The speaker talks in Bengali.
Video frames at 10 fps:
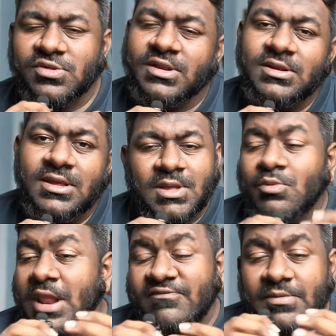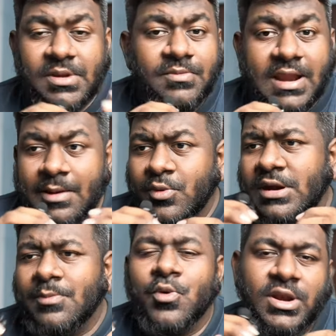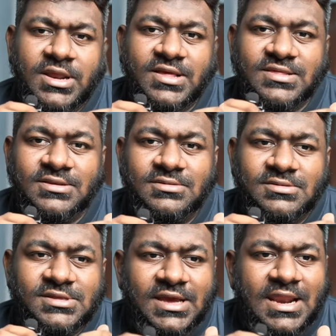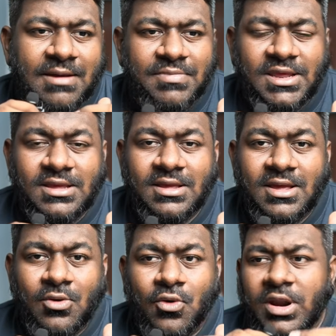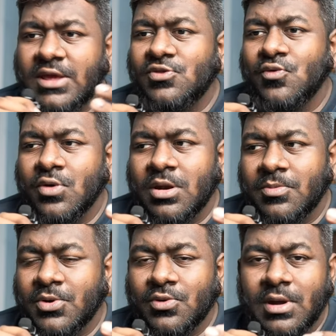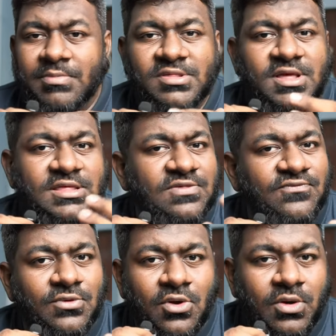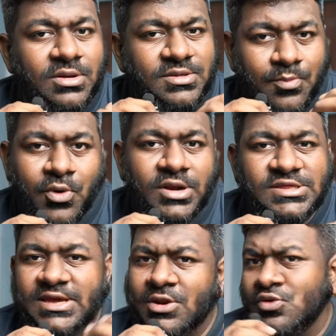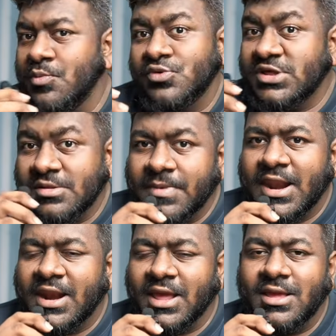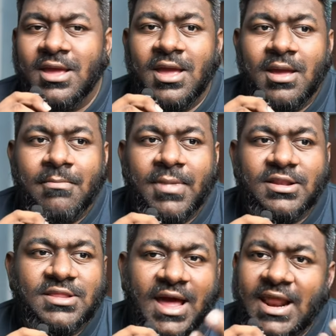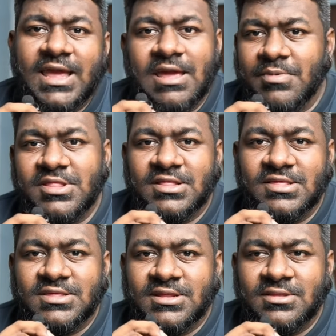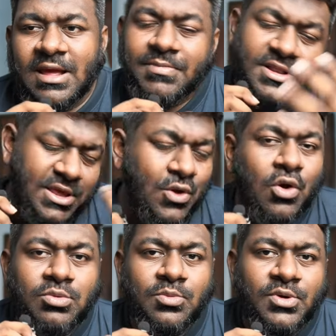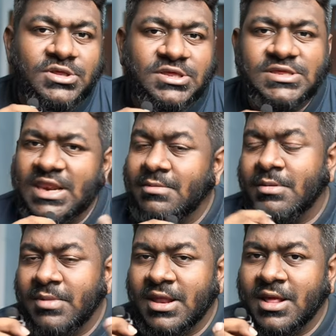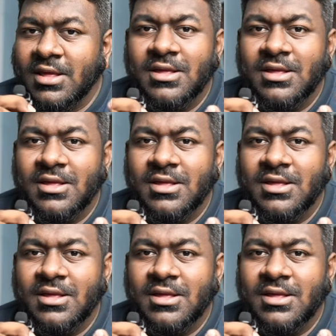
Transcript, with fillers: করছেন এবং লাইফে আপনি আপনার এমন একটা পয়েন্টে আছেন যেখানে আপনি অনেক কিছু করার পরেও আপনার সাকসেসফুল হওয়ার যে পয়েন্ট সেখানে হয়তো পৌঁছাতে পারেন নাই বা তার আগেই আপনি দেখতেছেন আপনার থেকে অল্প বয়সী ছেলে বা মেয়েরা